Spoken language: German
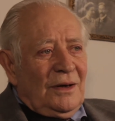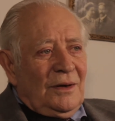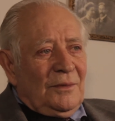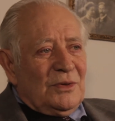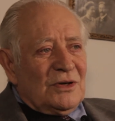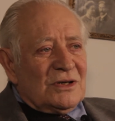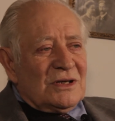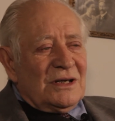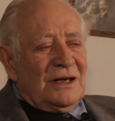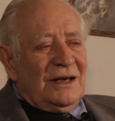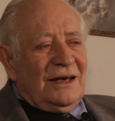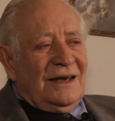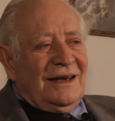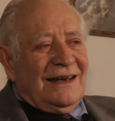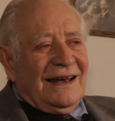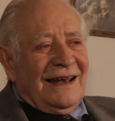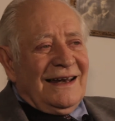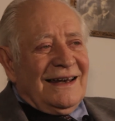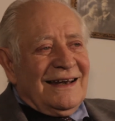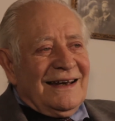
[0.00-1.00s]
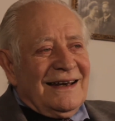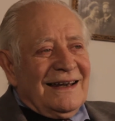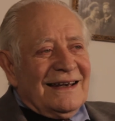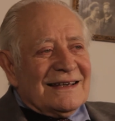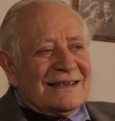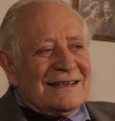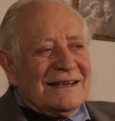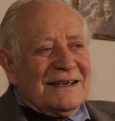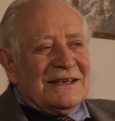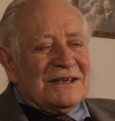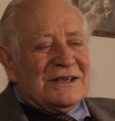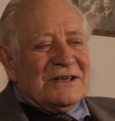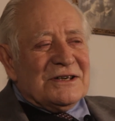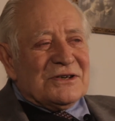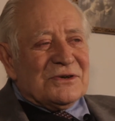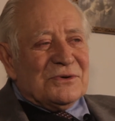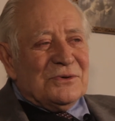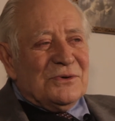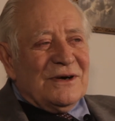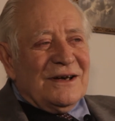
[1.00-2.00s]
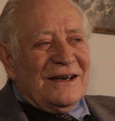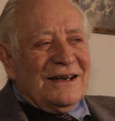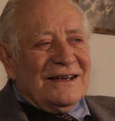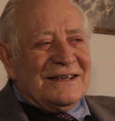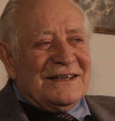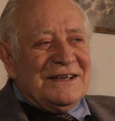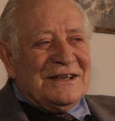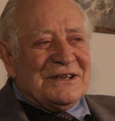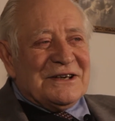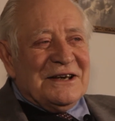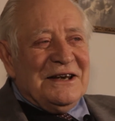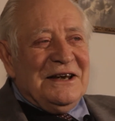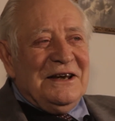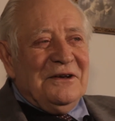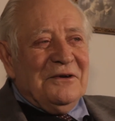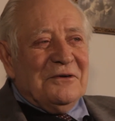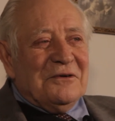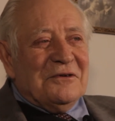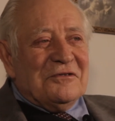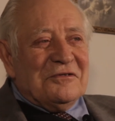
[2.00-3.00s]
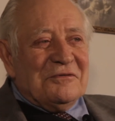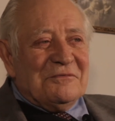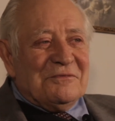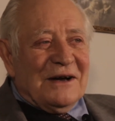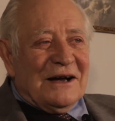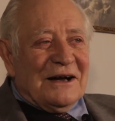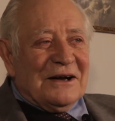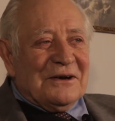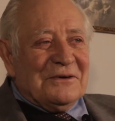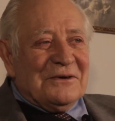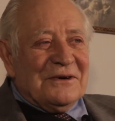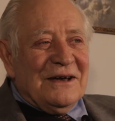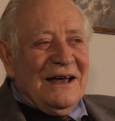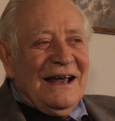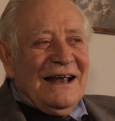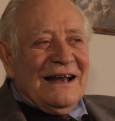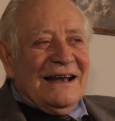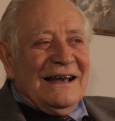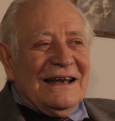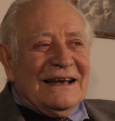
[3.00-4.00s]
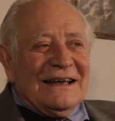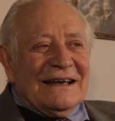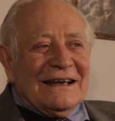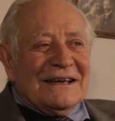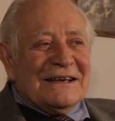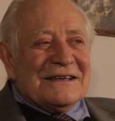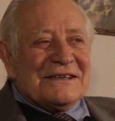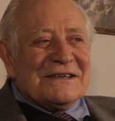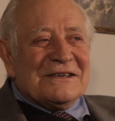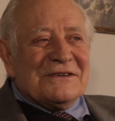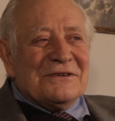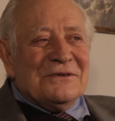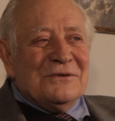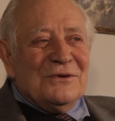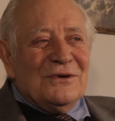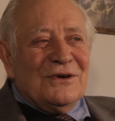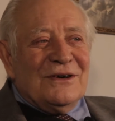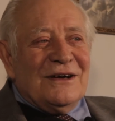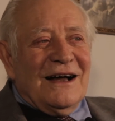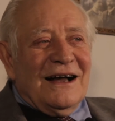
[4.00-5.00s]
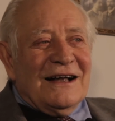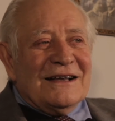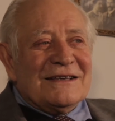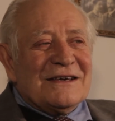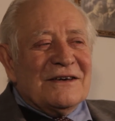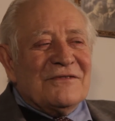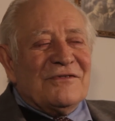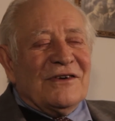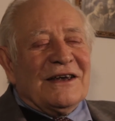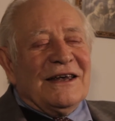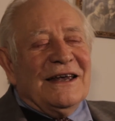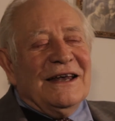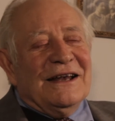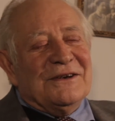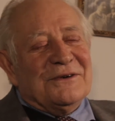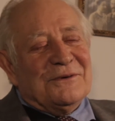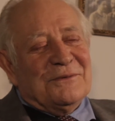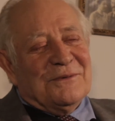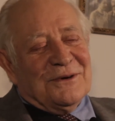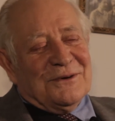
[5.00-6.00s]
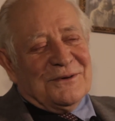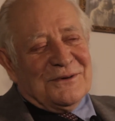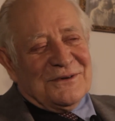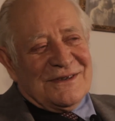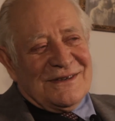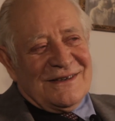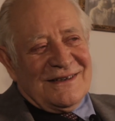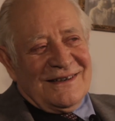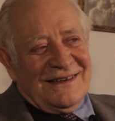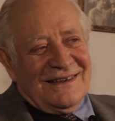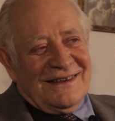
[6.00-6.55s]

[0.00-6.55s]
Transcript: bisschen hineingelesen. Es ist so, es ist in der Offenbarung, legt es nur als Evangelium aus.